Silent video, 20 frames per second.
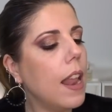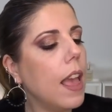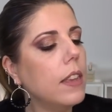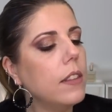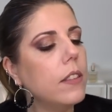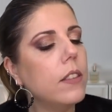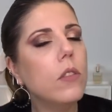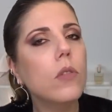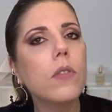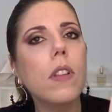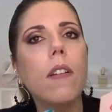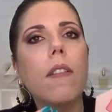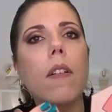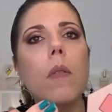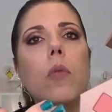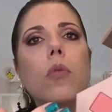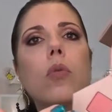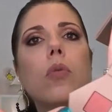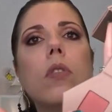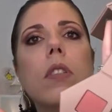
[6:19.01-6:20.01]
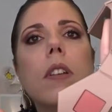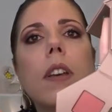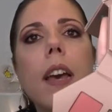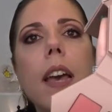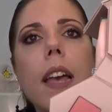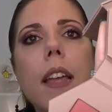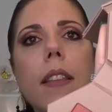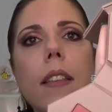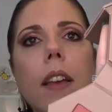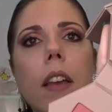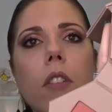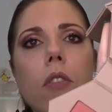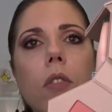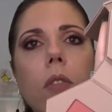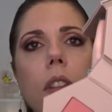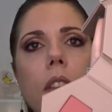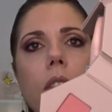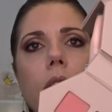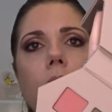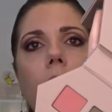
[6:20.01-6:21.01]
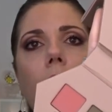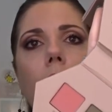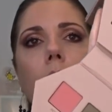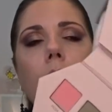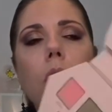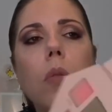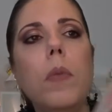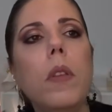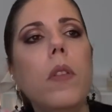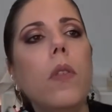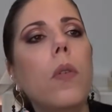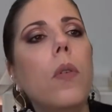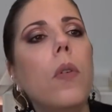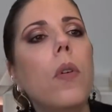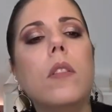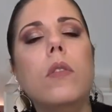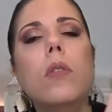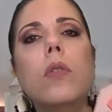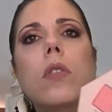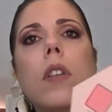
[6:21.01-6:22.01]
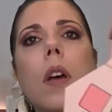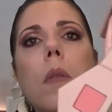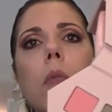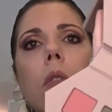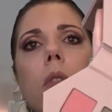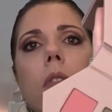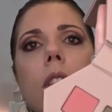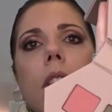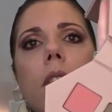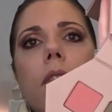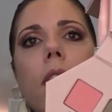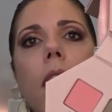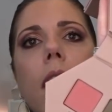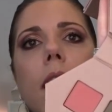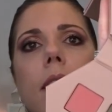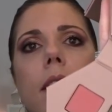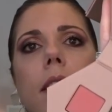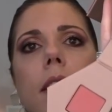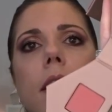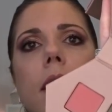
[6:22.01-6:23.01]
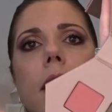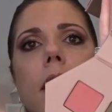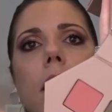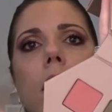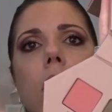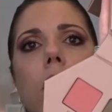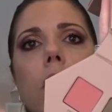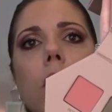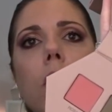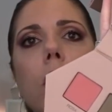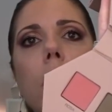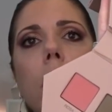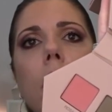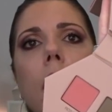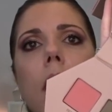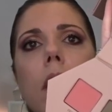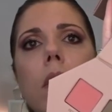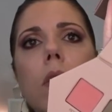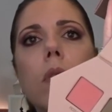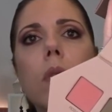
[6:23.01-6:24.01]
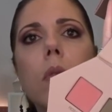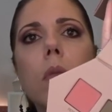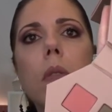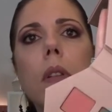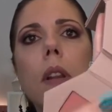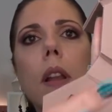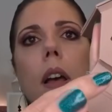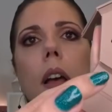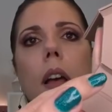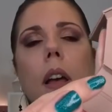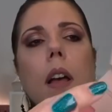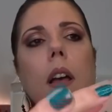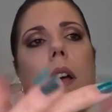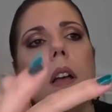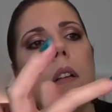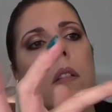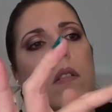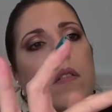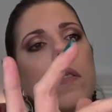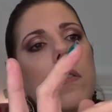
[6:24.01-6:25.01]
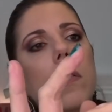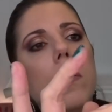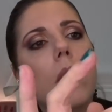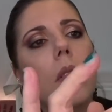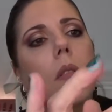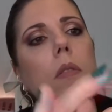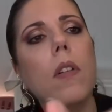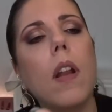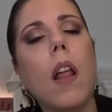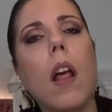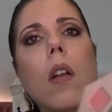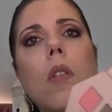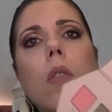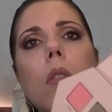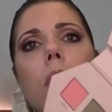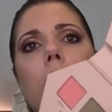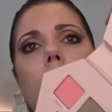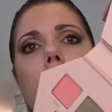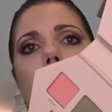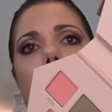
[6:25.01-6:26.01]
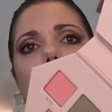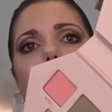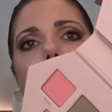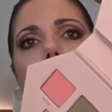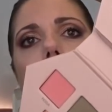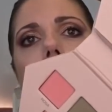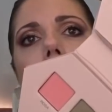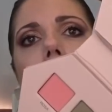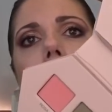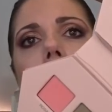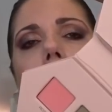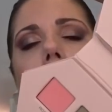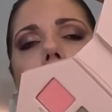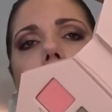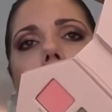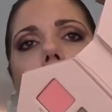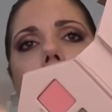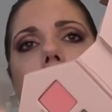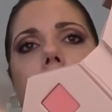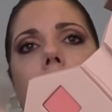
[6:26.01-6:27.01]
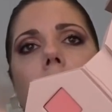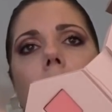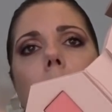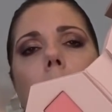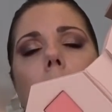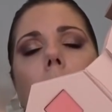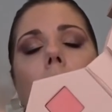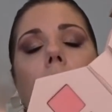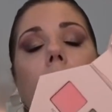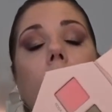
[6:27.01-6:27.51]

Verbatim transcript: Là, ici, on a vraiment de très très jolis phares lumineux, notamment ces phares-ci, celui-là, celui-là, euh, voilà, celui-là également.